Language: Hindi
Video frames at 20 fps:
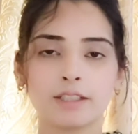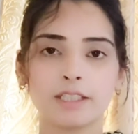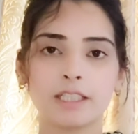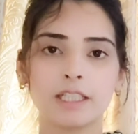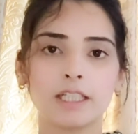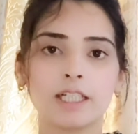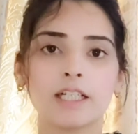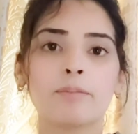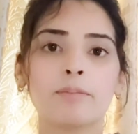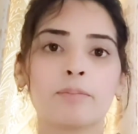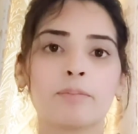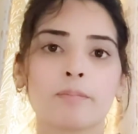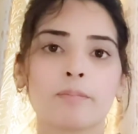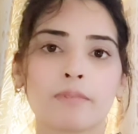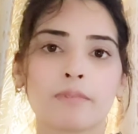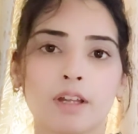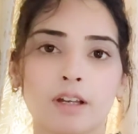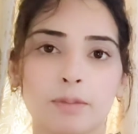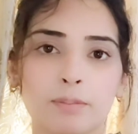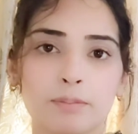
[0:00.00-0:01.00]
ठीक है
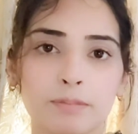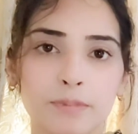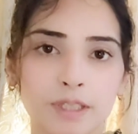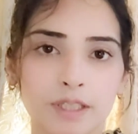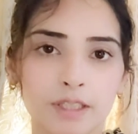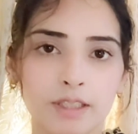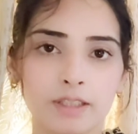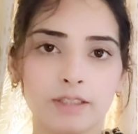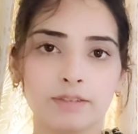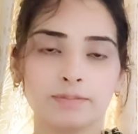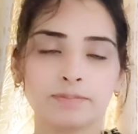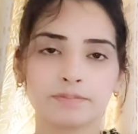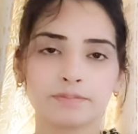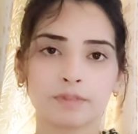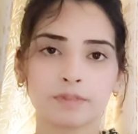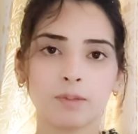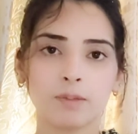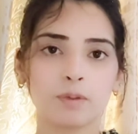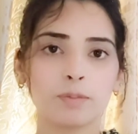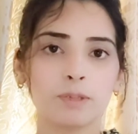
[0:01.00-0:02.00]
अब मैं
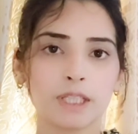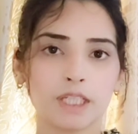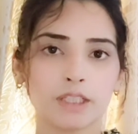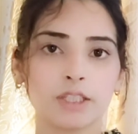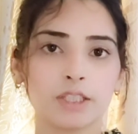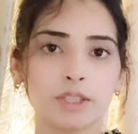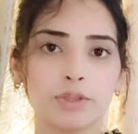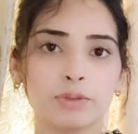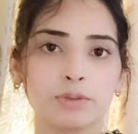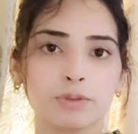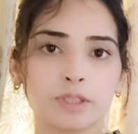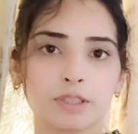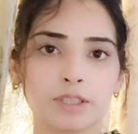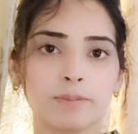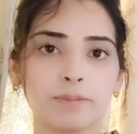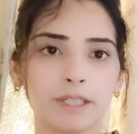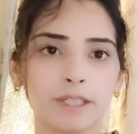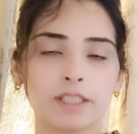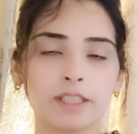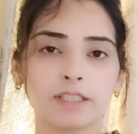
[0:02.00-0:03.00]
आपको बताती हूँ कि ये
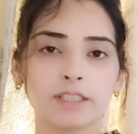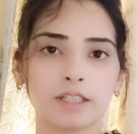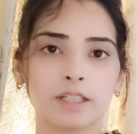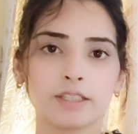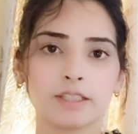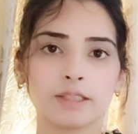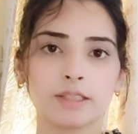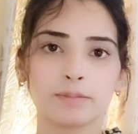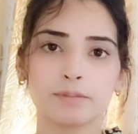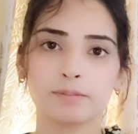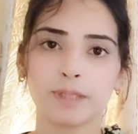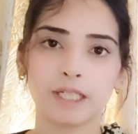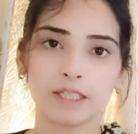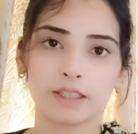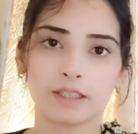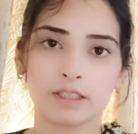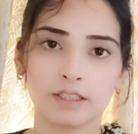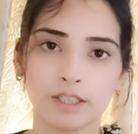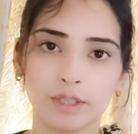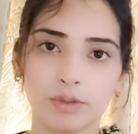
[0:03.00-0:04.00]
मैं किस तरह से पैक
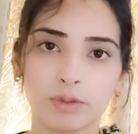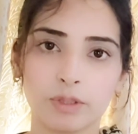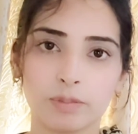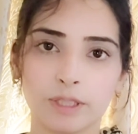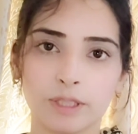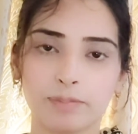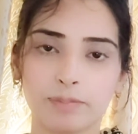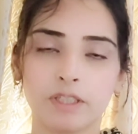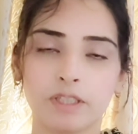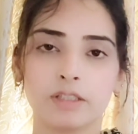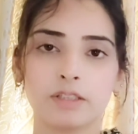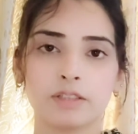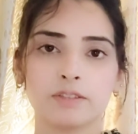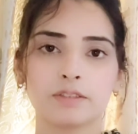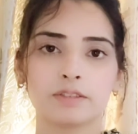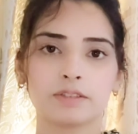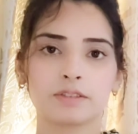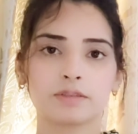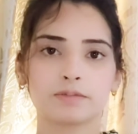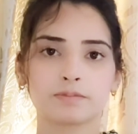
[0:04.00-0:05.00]
करती हूँ कपड़े
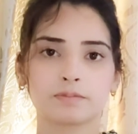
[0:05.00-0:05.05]
अपने